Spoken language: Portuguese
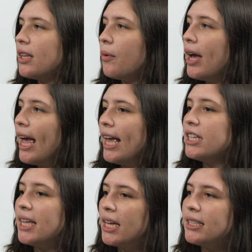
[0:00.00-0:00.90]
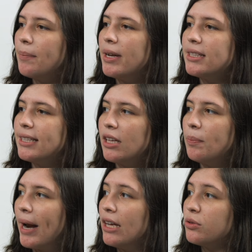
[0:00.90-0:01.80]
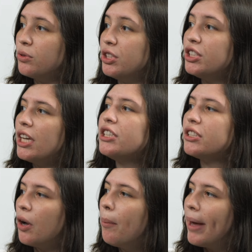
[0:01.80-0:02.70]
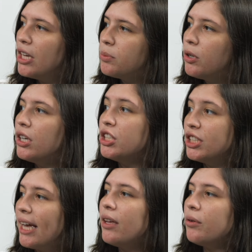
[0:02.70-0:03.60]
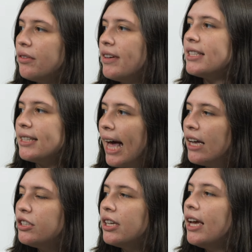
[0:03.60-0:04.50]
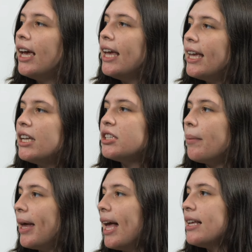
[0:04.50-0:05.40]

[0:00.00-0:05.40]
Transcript: Então, eles têm esse aprendizado prático de gestão mesmo, já na universidade. E eles também